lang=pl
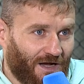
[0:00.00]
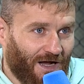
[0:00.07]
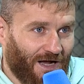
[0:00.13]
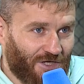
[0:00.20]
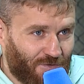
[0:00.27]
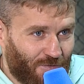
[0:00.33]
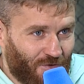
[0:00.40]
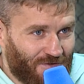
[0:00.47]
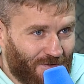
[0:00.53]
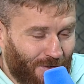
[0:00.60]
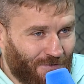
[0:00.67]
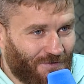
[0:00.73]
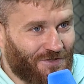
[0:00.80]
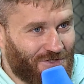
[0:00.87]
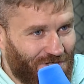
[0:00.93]
a żeby go
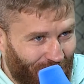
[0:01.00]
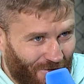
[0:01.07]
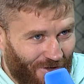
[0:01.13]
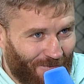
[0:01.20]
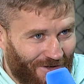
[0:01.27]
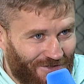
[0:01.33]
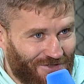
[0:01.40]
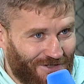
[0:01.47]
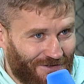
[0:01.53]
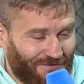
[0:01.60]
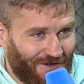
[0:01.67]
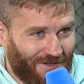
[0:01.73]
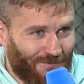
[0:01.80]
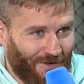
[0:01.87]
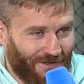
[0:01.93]
znokotać, nie mogę bać się tej
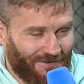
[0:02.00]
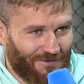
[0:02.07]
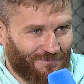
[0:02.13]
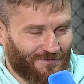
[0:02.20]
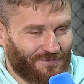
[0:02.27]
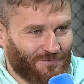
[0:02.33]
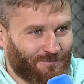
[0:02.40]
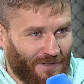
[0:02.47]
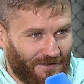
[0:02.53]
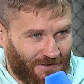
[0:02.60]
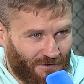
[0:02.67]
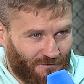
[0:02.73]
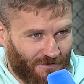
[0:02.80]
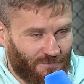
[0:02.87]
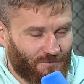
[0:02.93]
walki parterowej.
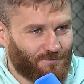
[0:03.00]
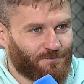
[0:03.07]
parterowej.